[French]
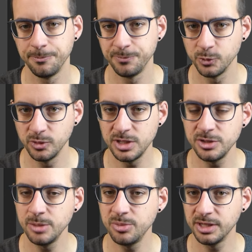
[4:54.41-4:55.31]
Donc là,
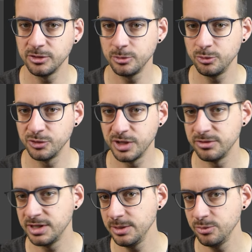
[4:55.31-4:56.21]
on a par exemple, on
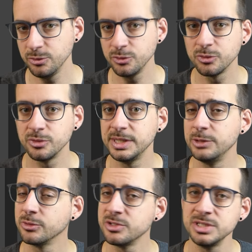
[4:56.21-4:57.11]
travaille, et puis on, a
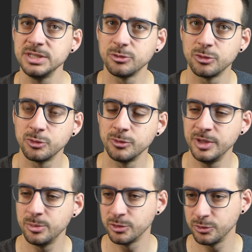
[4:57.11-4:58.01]
une origine qui se retrouve
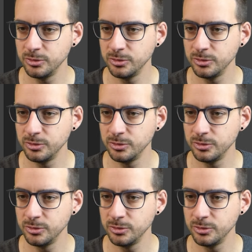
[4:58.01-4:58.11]
n'importe où.